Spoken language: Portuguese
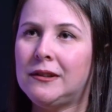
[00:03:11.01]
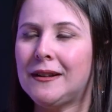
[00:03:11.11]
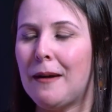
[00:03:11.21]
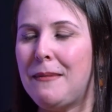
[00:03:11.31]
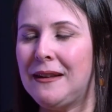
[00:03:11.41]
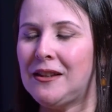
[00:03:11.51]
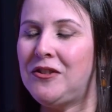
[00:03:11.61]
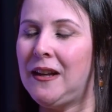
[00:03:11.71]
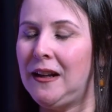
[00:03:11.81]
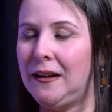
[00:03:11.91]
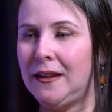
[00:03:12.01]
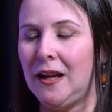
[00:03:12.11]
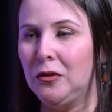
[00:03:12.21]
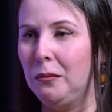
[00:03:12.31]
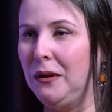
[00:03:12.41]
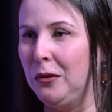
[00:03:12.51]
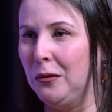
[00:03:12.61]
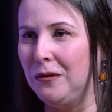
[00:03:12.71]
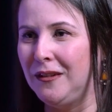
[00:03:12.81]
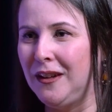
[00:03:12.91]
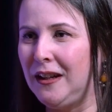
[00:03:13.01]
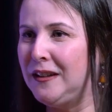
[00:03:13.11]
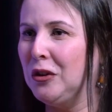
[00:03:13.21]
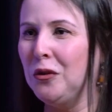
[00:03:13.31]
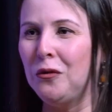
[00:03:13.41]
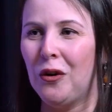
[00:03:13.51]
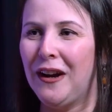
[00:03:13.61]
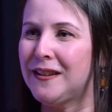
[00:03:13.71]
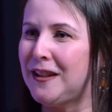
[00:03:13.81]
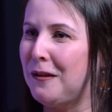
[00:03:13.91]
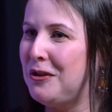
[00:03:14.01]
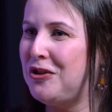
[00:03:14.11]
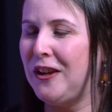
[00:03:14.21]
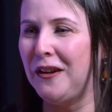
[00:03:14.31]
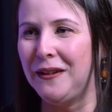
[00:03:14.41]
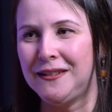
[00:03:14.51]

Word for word: cabeça de CLT, número um. Então eu não vou gastar meu dinheiro